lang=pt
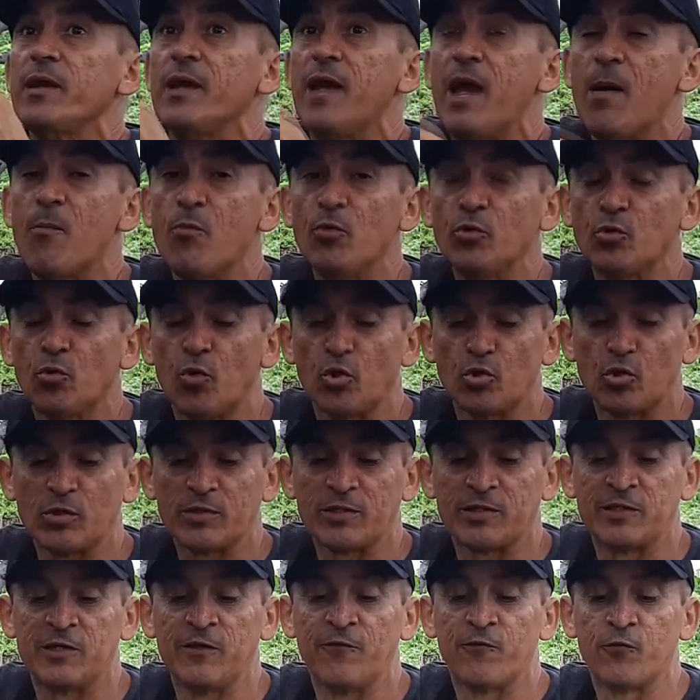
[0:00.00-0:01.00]
É muito
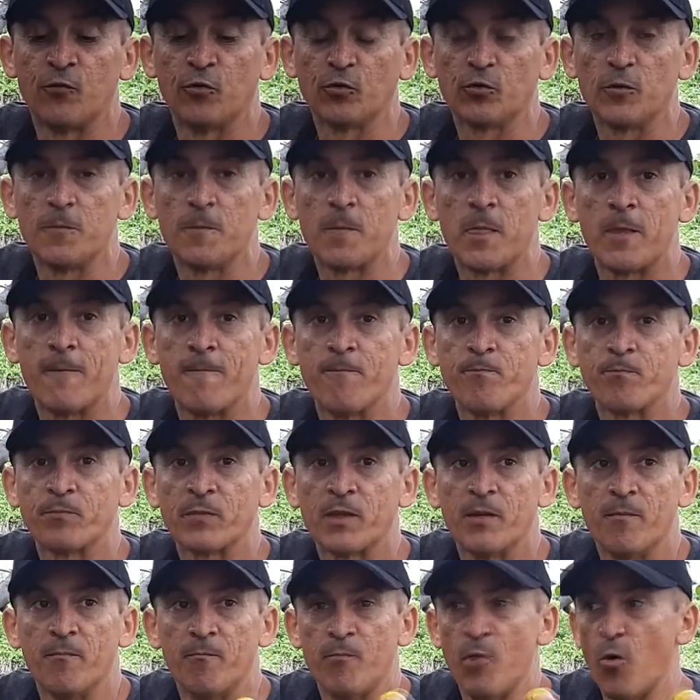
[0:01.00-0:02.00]
gostoso esse fruto.
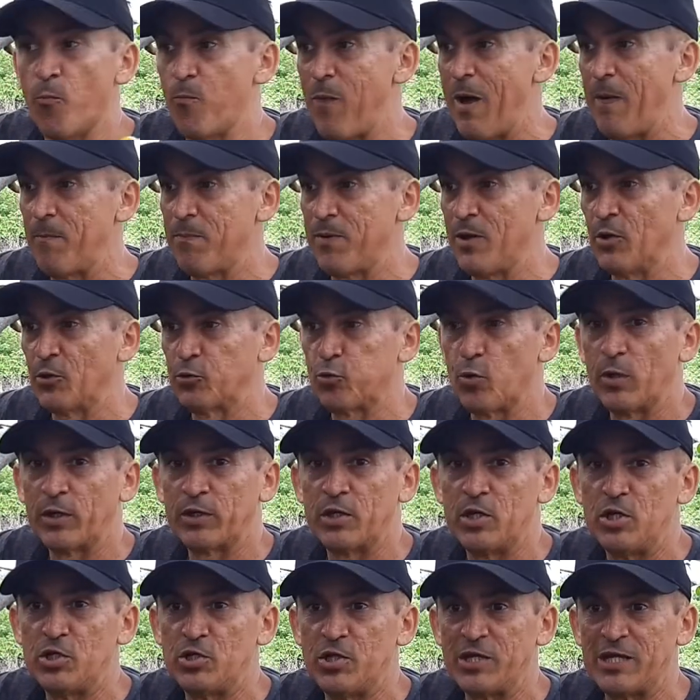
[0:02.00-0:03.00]
Meu pai plantou
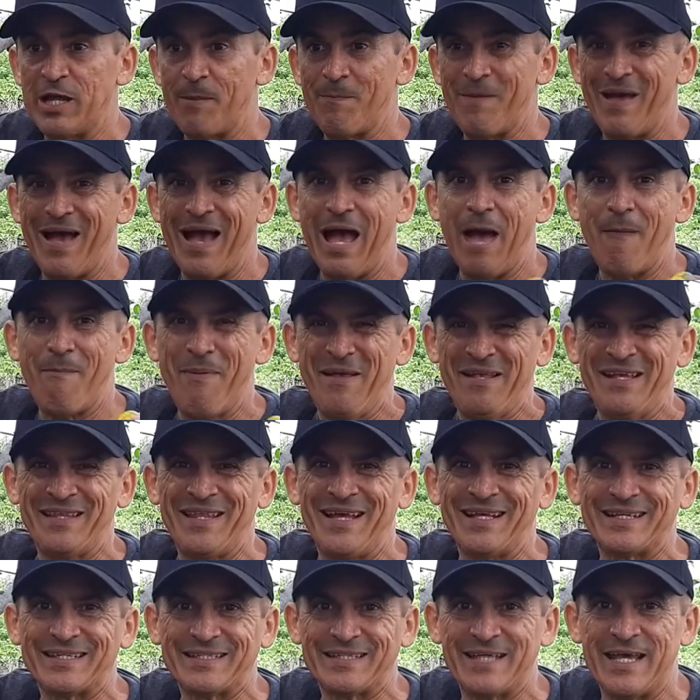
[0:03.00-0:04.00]
aqui, gente, apesar
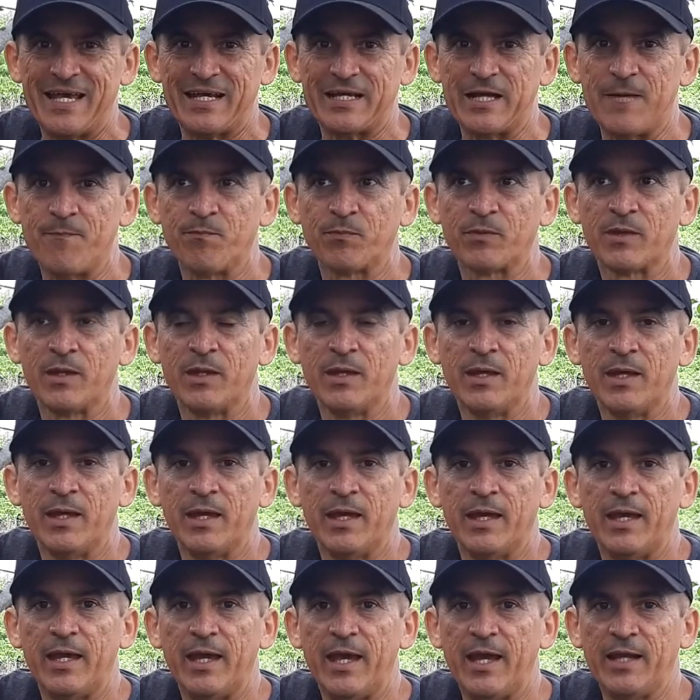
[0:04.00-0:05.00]
da seca,
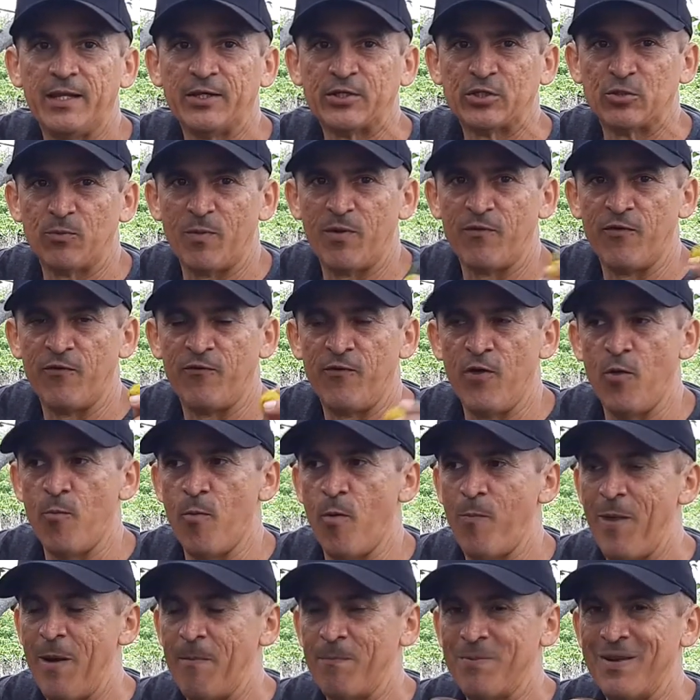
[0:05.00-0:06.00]
ele sobreviveu.
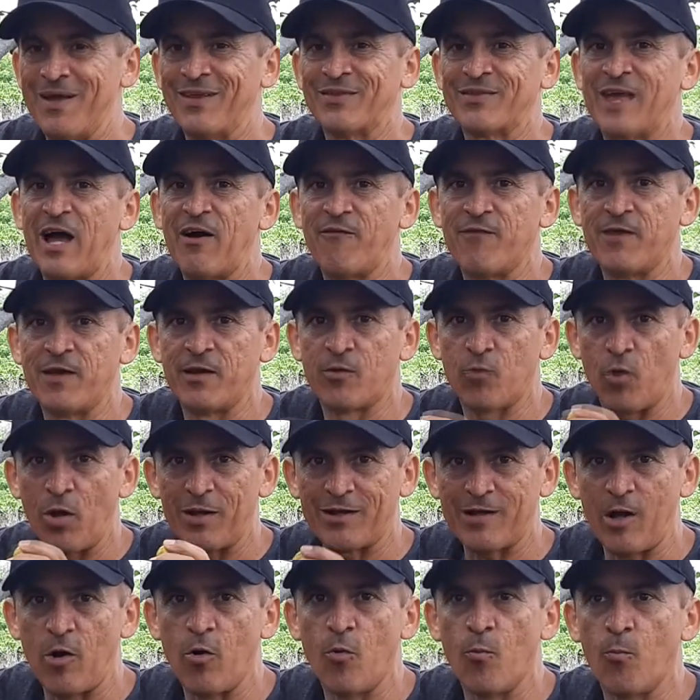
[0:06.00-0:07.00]
Meu pai plantava e
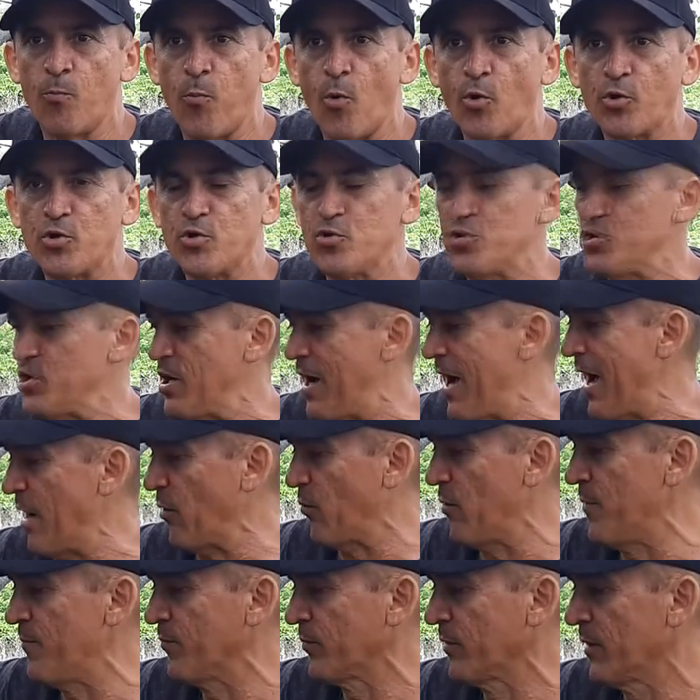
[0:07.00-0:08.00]
colocava um pouquinho de
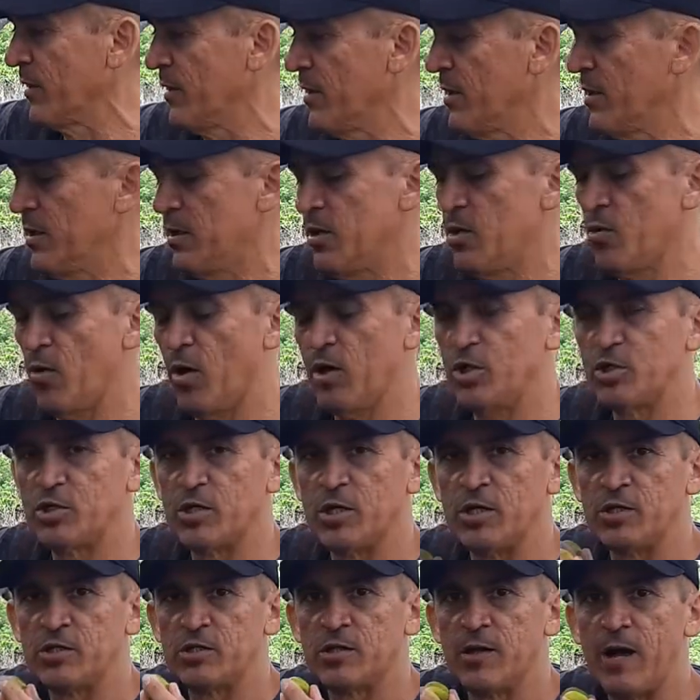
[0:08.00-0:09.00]
água. E hoje,
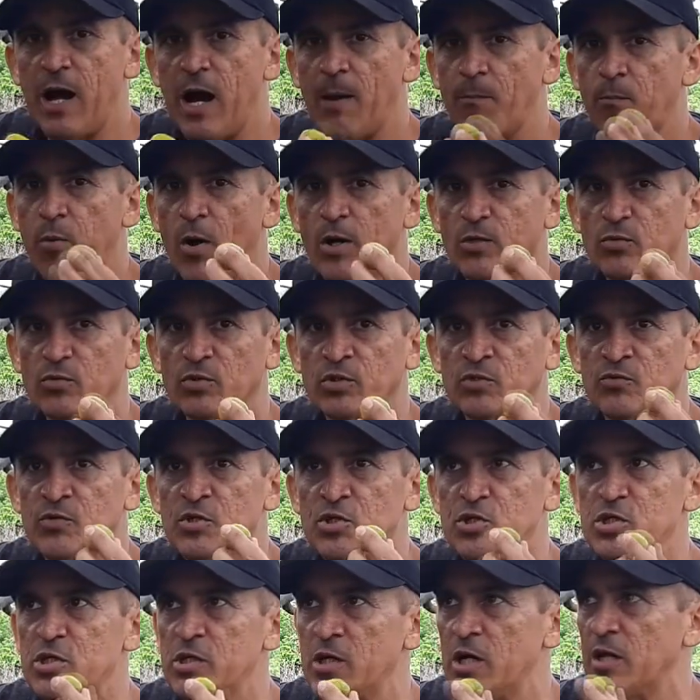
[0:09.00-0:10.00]
gente, após uns
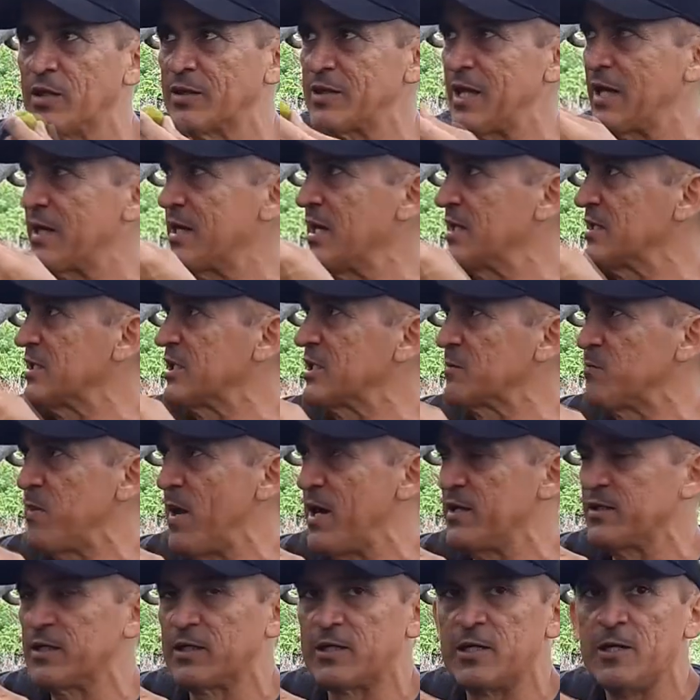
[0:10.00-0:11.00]
20 anos, tá aqui esses
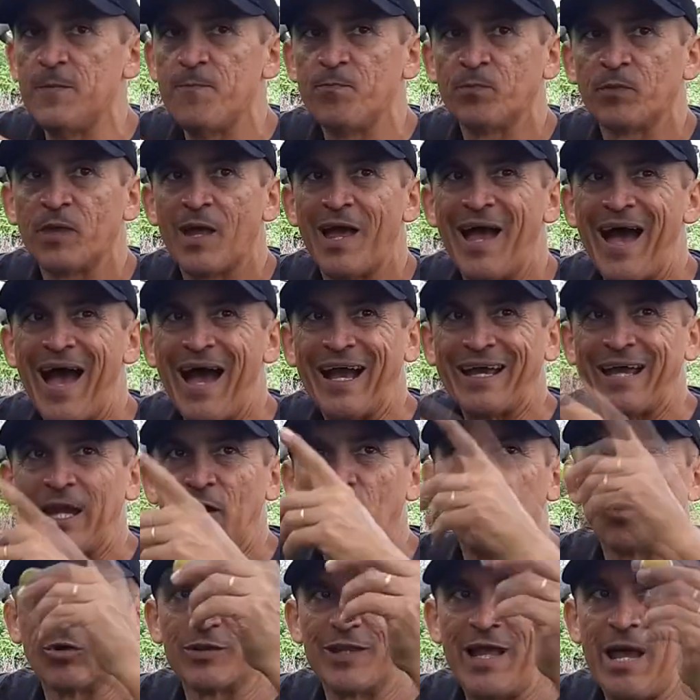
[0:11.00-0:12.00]
pés aqui.
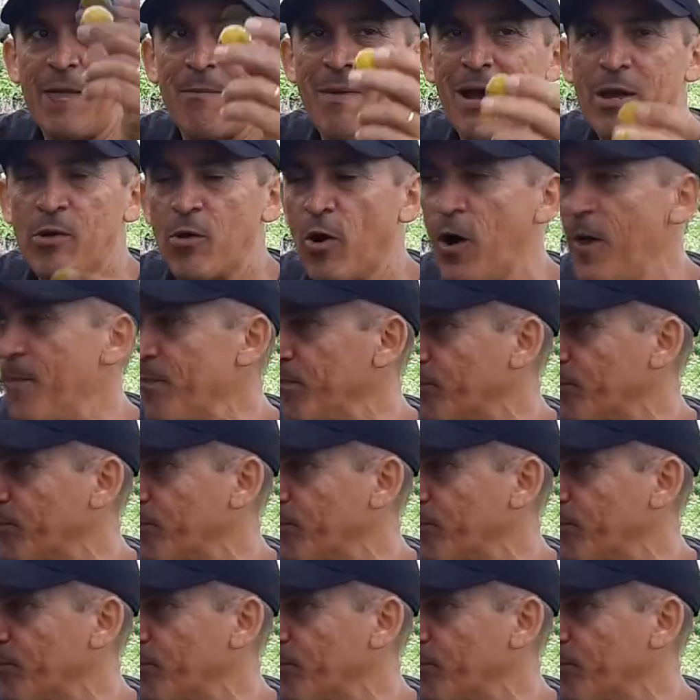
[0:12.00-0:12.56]
Aquele outro lá é maior.